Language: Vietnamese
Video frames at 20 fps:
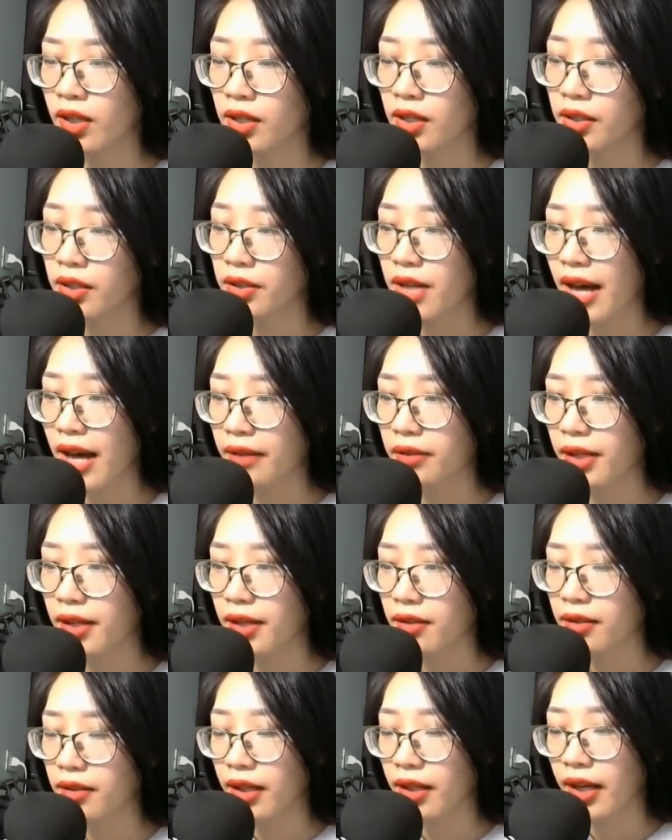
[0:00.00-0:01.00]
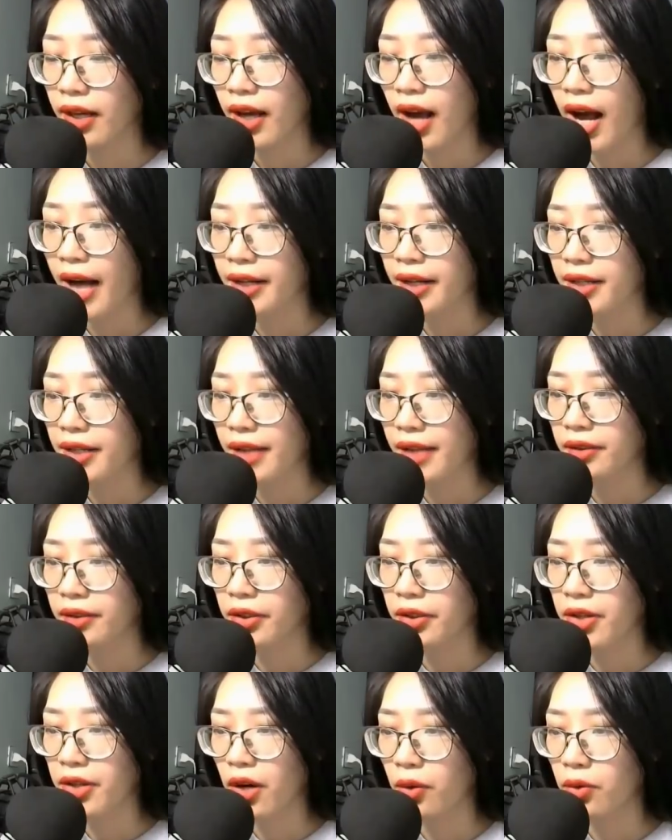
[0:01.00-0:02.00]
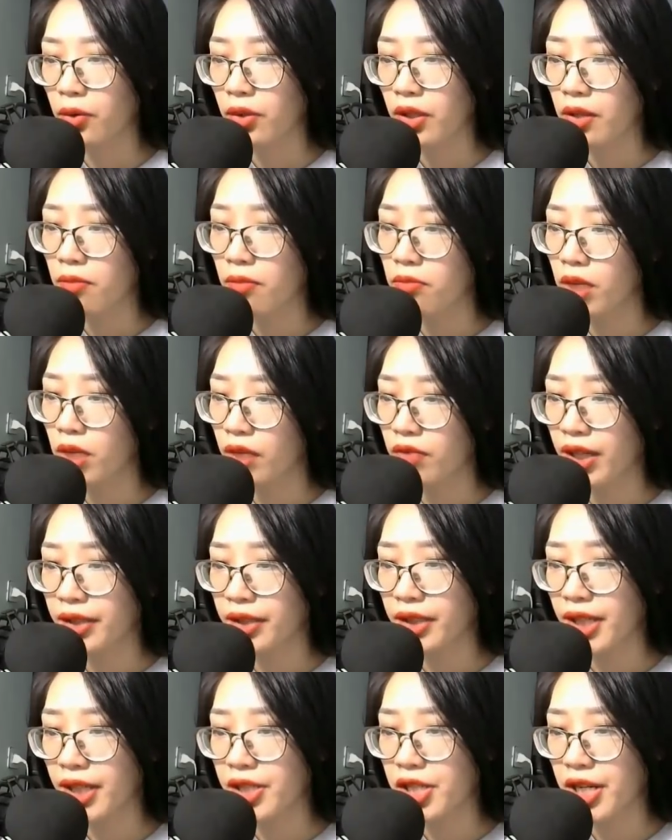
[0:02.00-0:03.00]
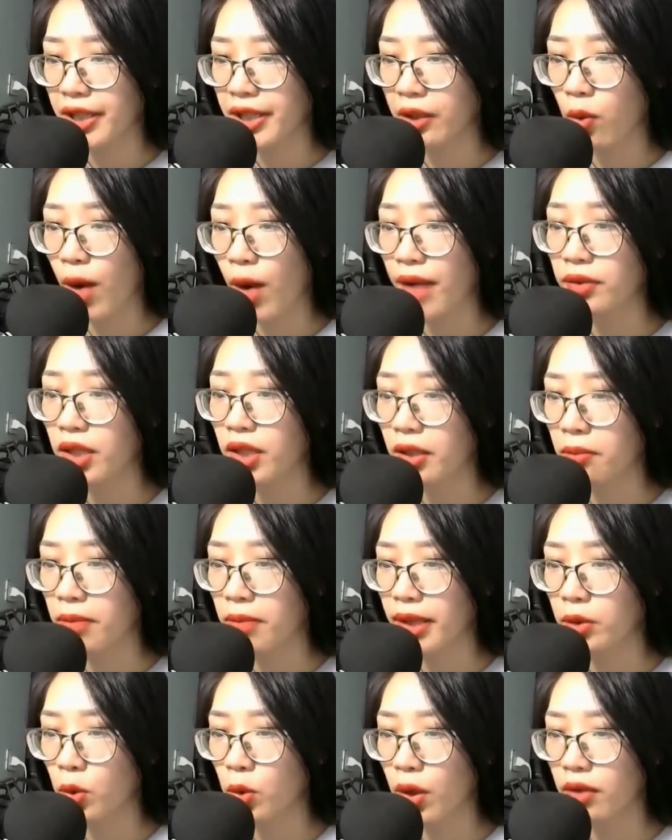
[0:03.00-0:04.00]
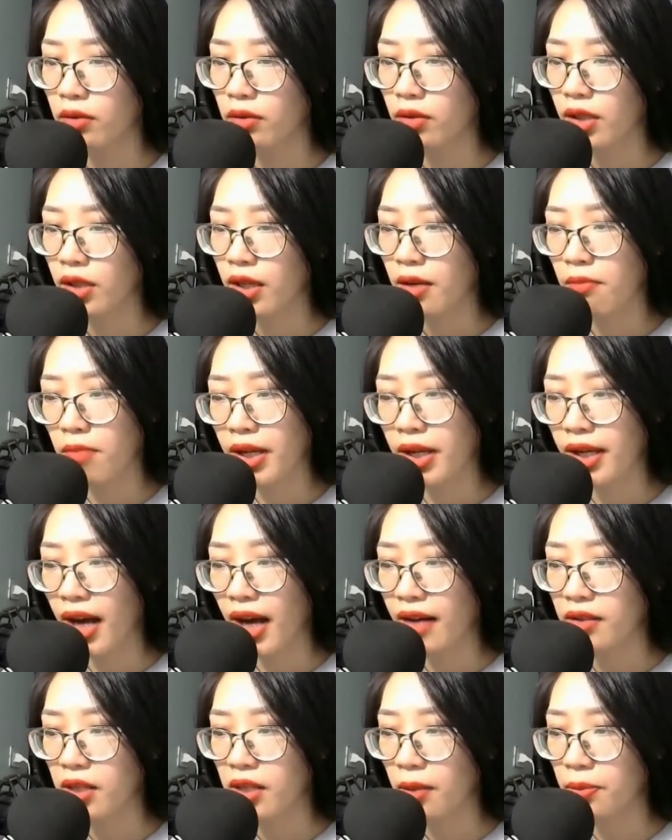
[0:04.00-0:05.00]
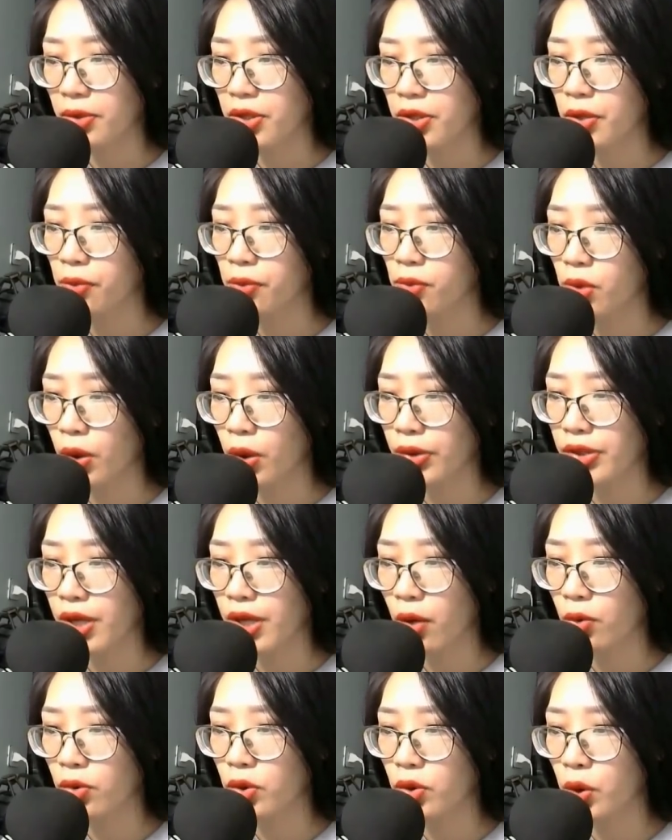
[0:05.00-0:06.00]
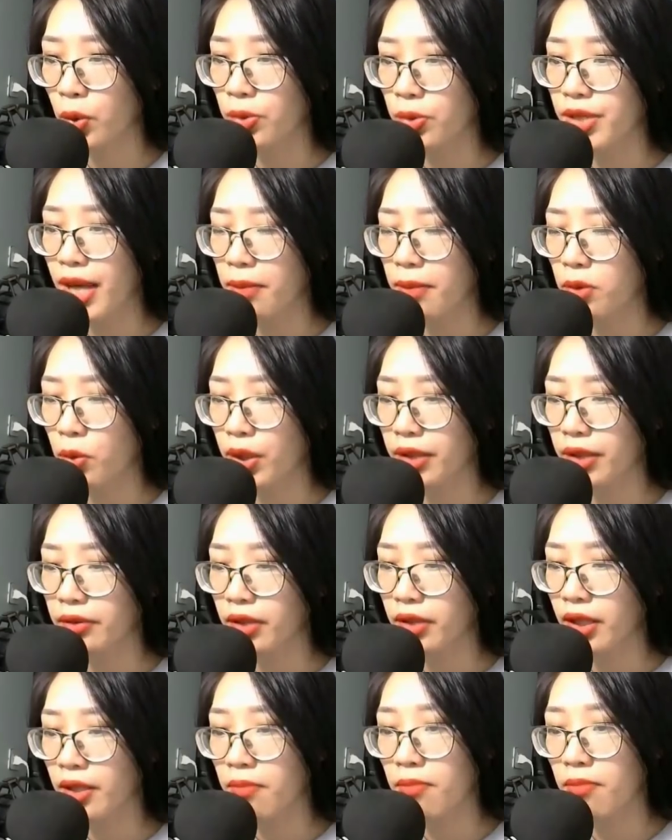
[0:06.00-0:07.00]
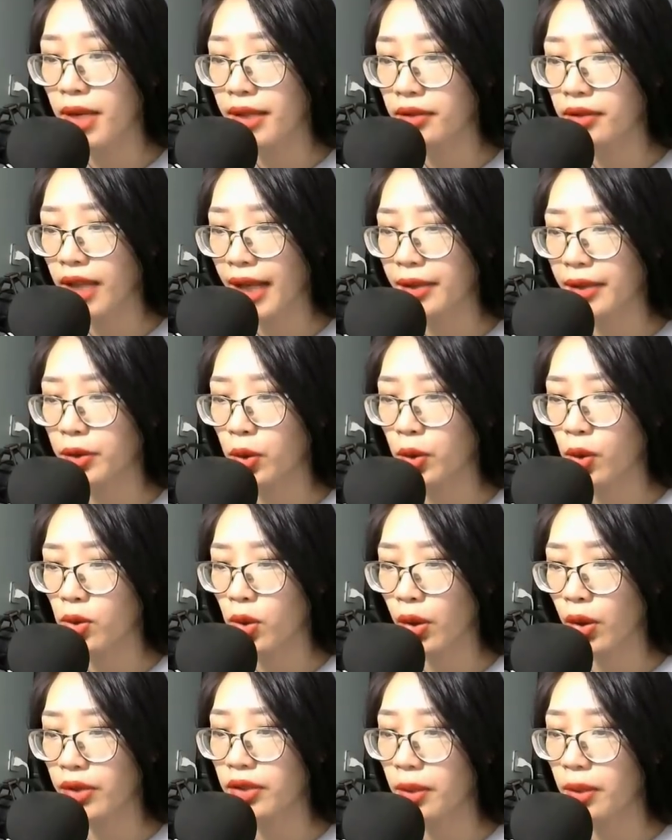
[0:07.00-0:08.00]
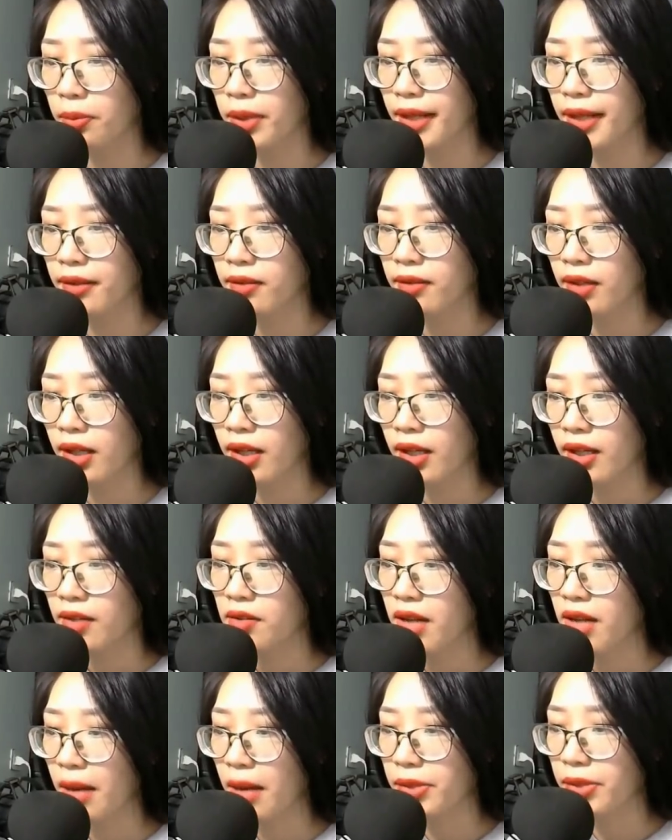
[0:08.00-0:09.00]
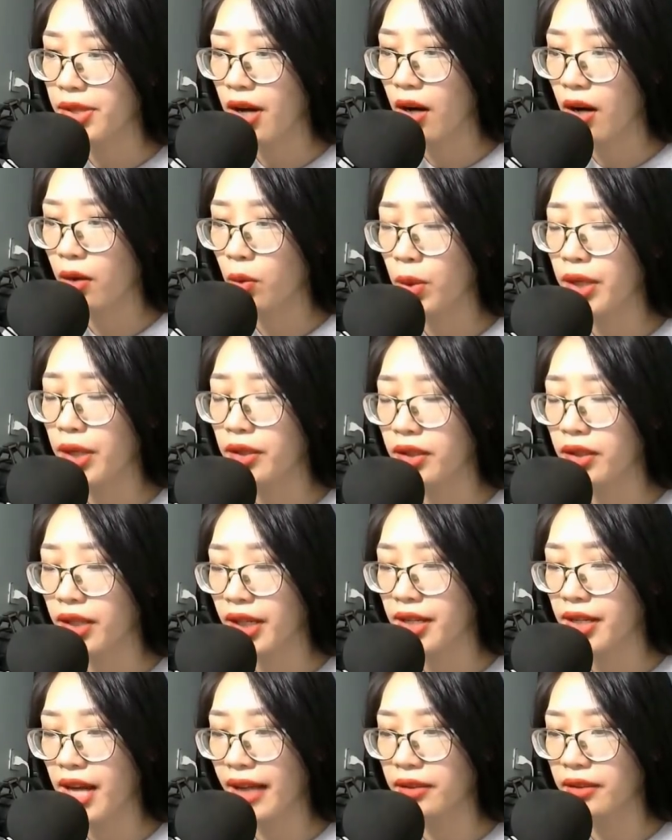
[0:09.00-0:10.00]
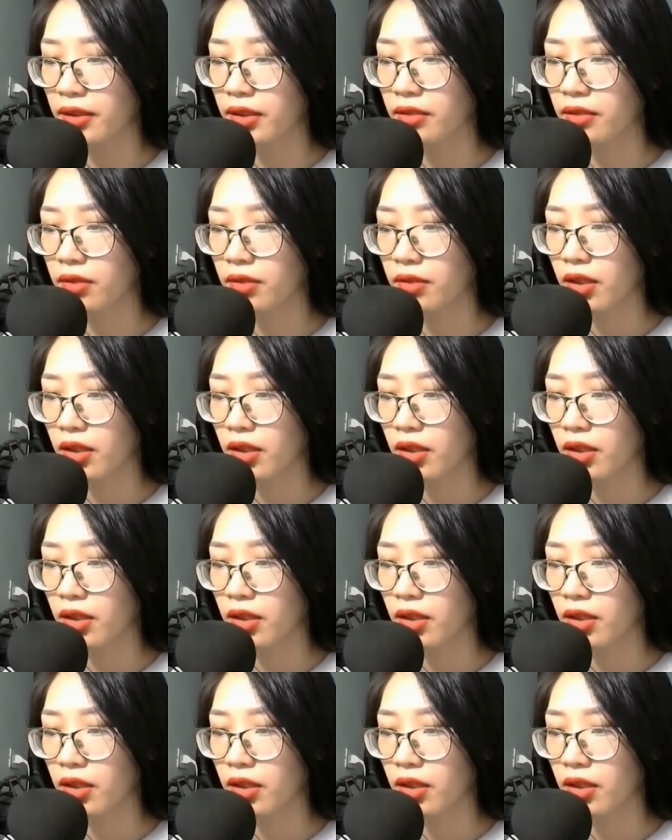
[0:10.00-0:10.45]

Đáng tiếc, hẳn ngay từ đầu, bởi vì thi triển hóa thân bí thuật, bị Hàng Lập dùng lôi châu cùng giáp nguyên, biến thành khôi lội tập kích, làm cho nguyên khí đại thương.